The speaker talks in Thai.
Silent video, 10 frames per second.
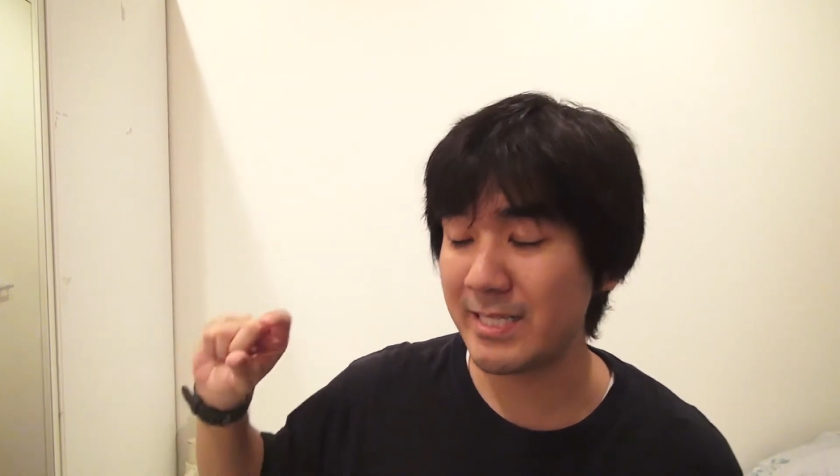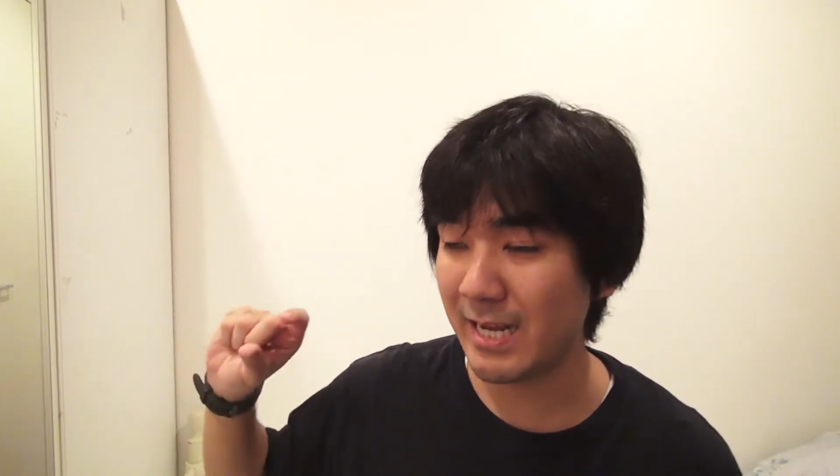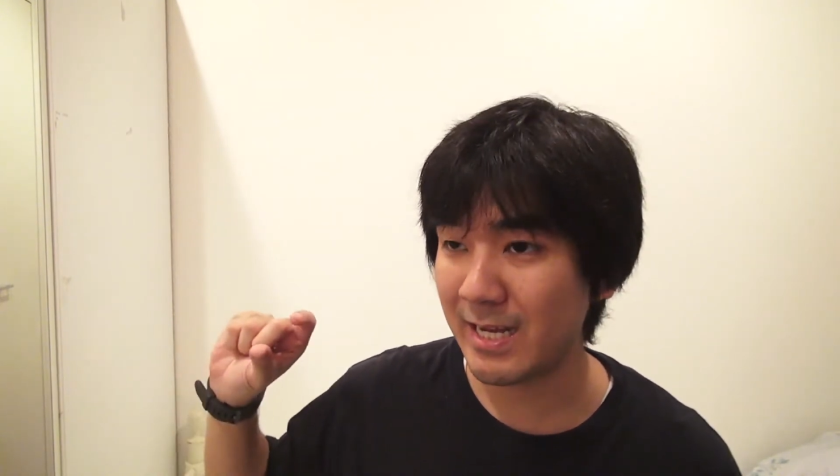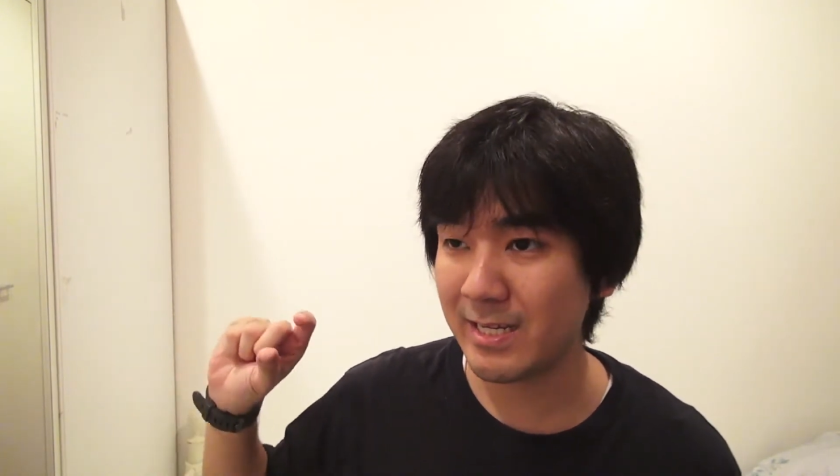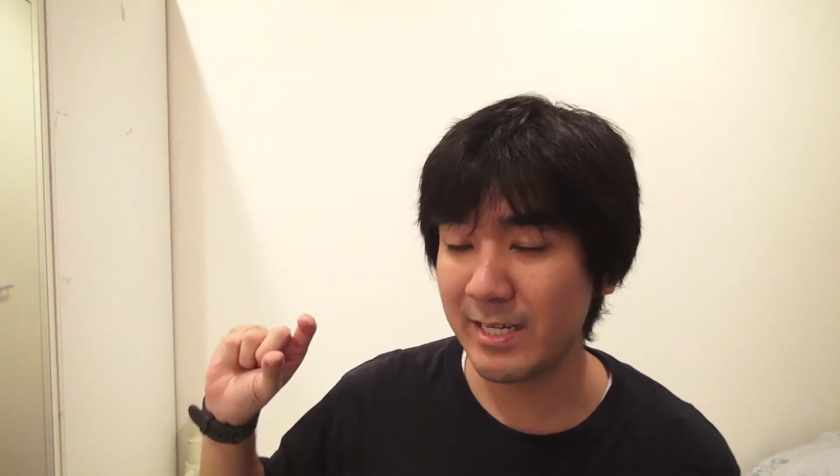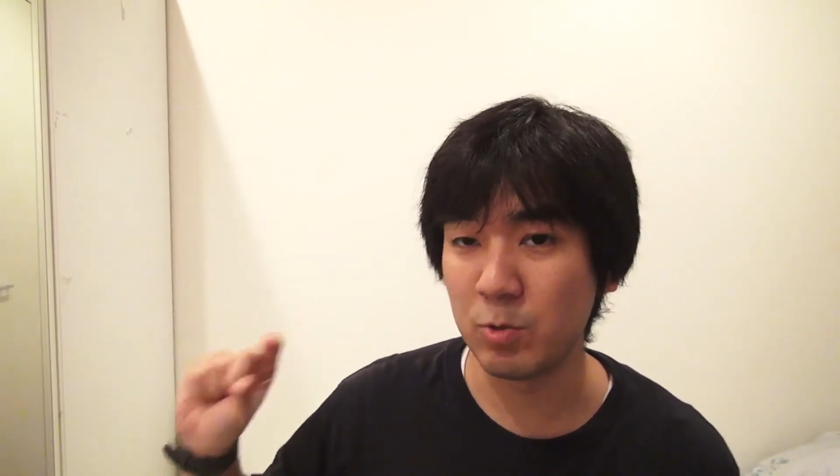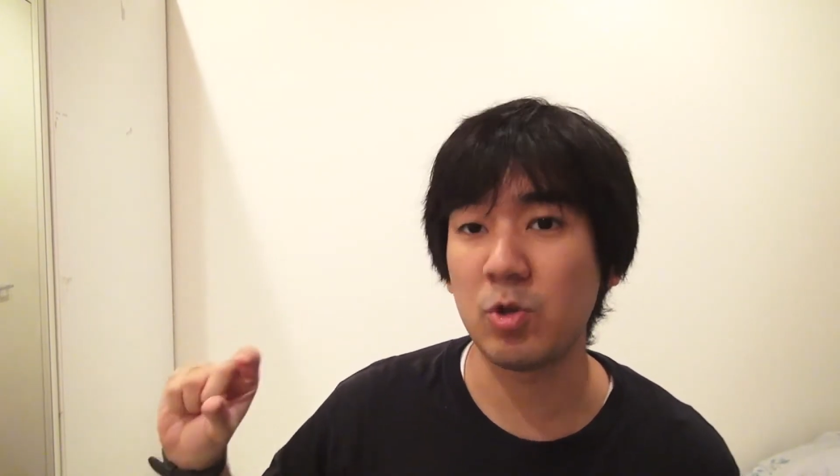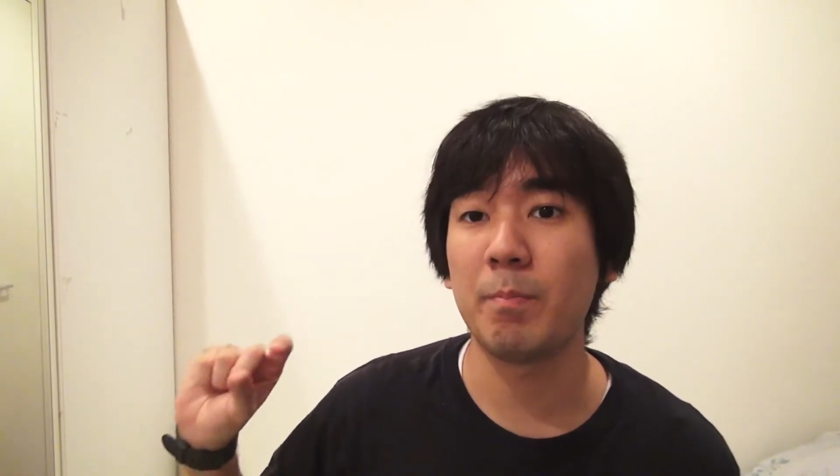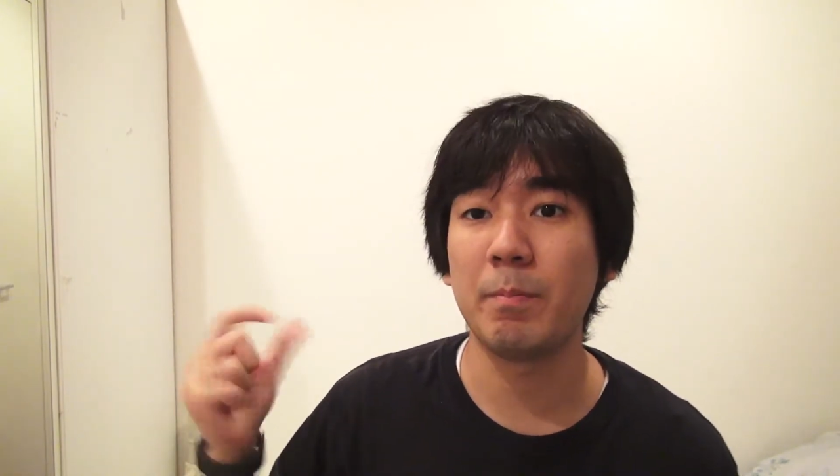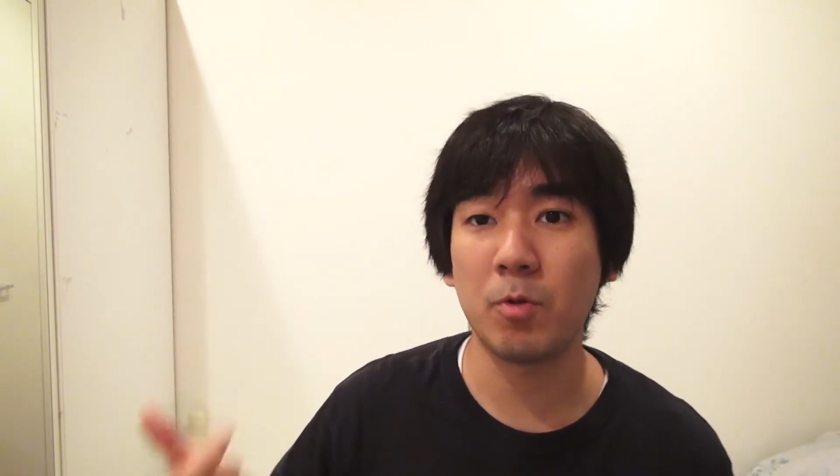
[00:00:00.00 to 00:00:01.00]
จากนิวต
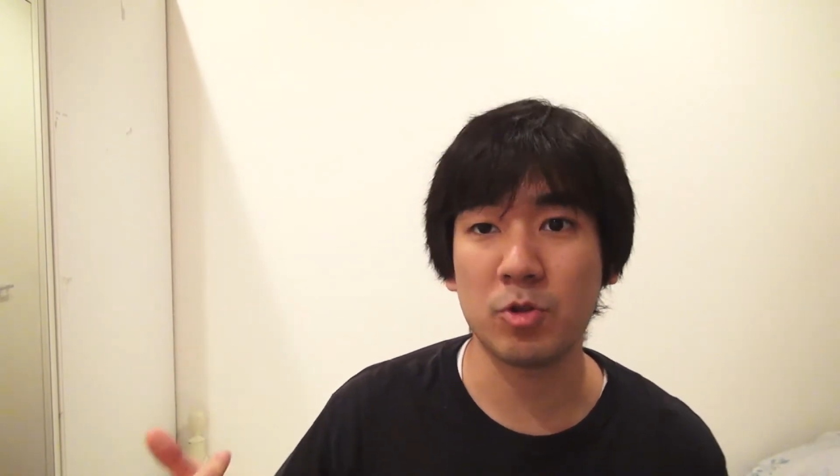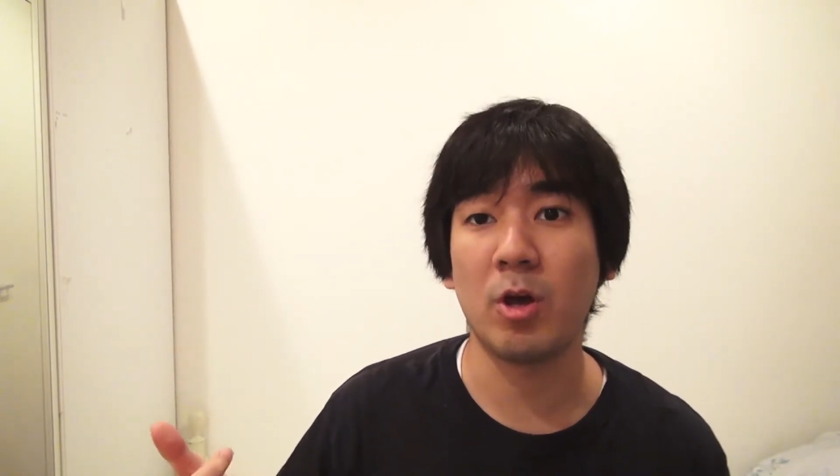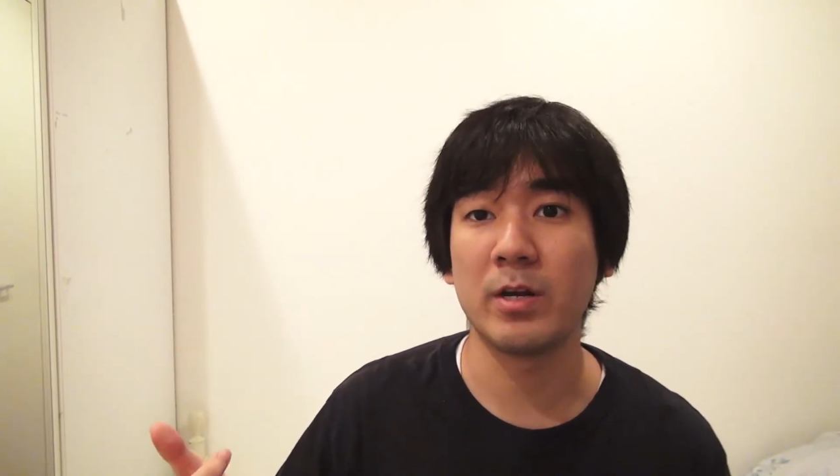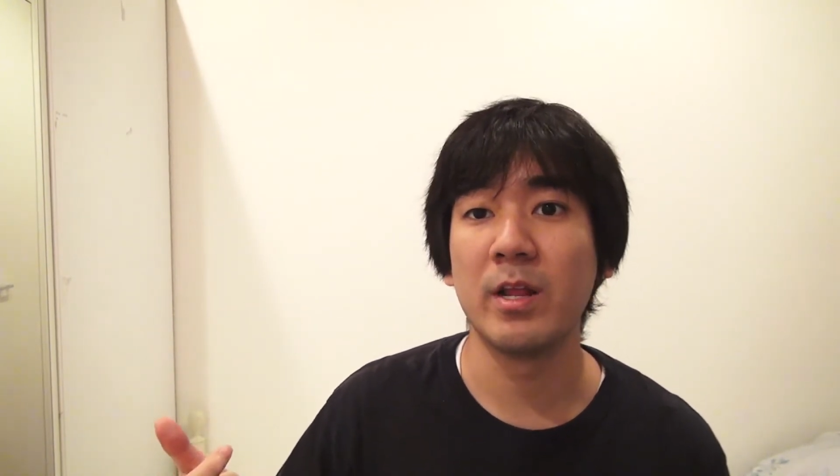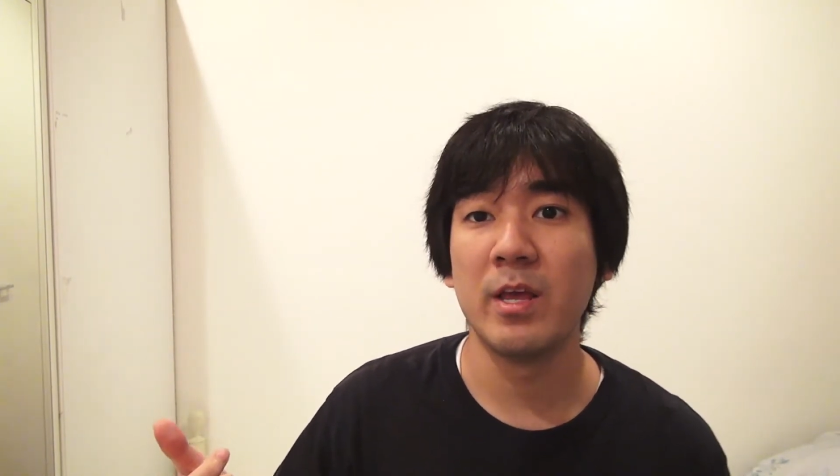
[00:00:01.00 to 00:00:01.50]
รอนเป็นโปรตอน